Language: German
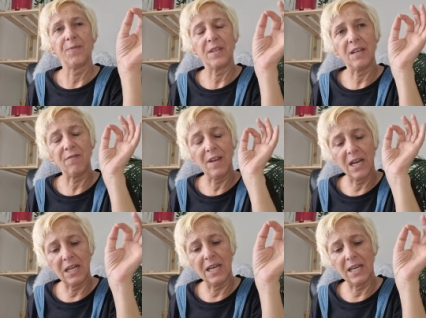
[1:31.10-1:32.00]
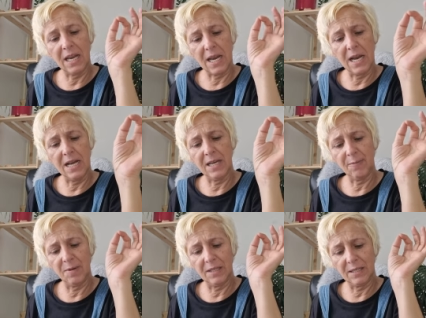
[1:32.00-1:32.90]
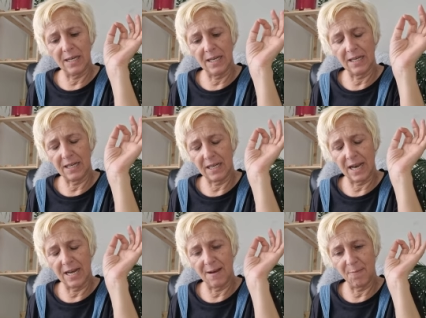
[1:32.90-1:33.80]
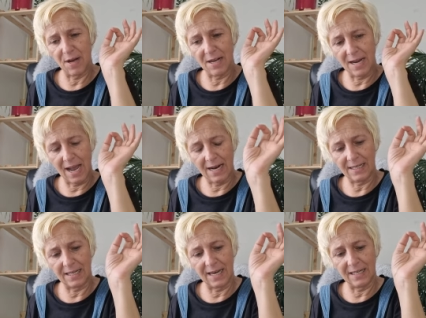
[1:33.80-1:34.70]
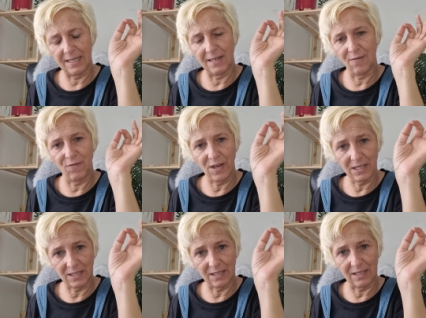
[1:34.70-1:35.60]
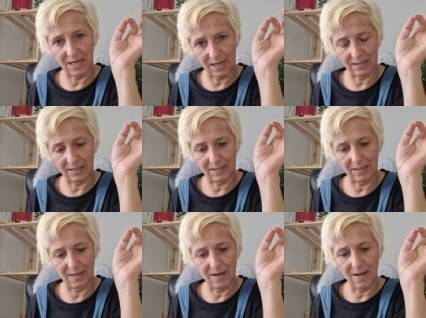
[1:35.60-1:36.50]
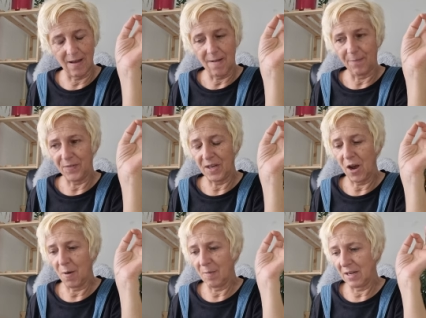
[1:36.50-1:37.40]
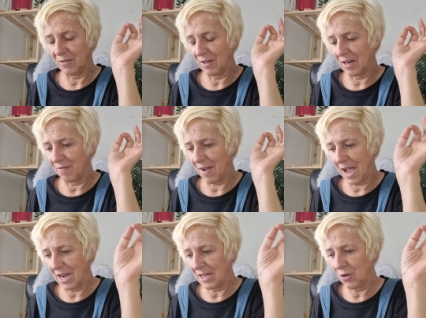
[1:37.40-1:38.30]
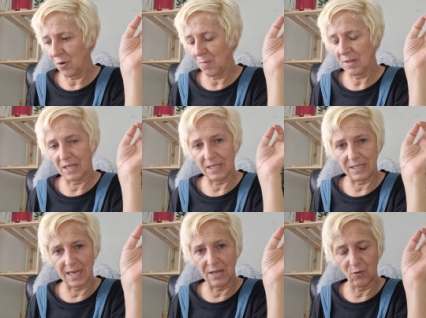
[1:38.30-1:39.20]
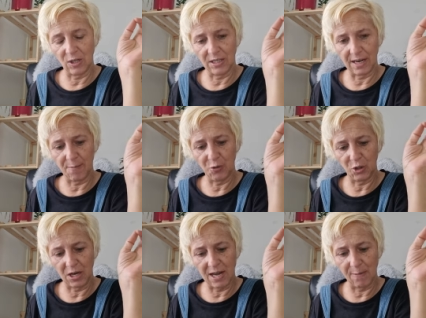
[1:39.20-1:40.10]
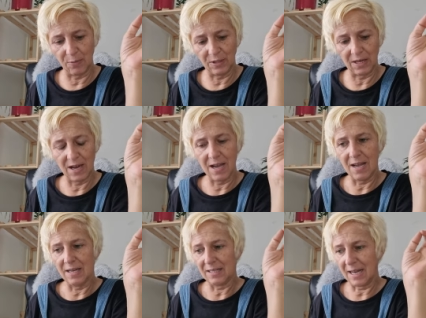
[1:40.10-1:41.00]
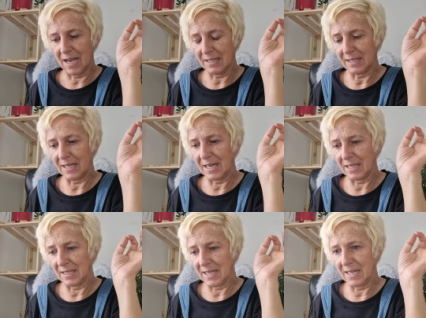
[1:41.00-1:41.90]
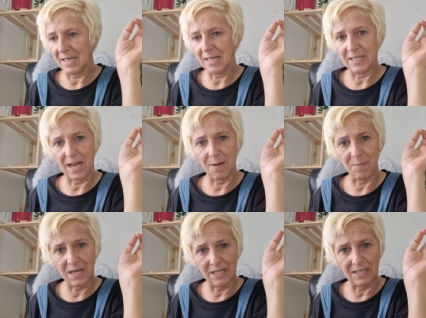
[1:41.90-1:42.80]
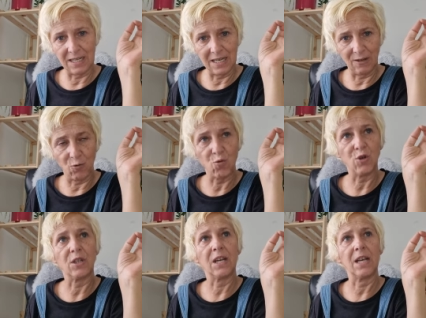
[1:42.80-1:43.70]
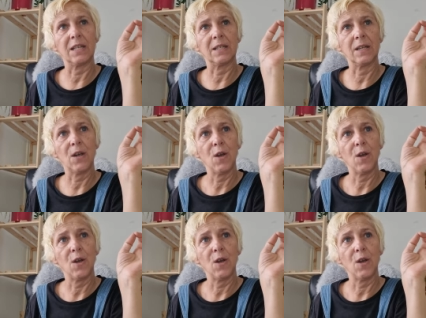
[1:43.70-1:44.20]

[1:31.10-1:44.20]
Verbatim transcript: die wirklich ehrlich mit sich Klelle mal nachdenken, die wissen das. Die haben entweder wahrgenommen, gesehen oder selbst erlebt, dass es ihnen damit nicht gut geht